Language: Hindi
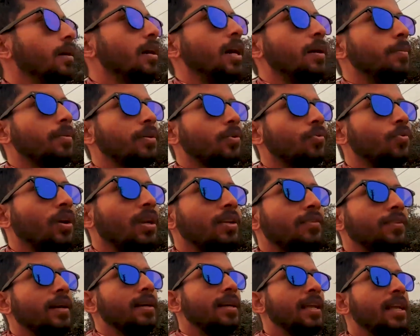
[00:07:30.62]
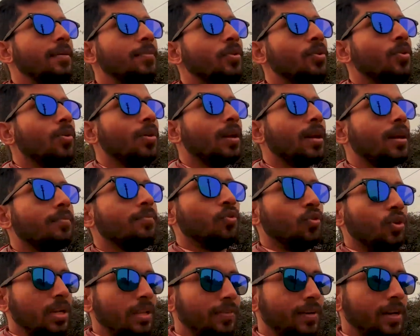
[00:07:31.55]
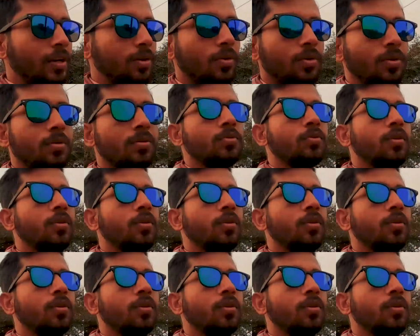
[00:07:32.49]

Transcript: आप अगर क्वालिफाइड नहीं भी हो अगर आप मोटिवेट हो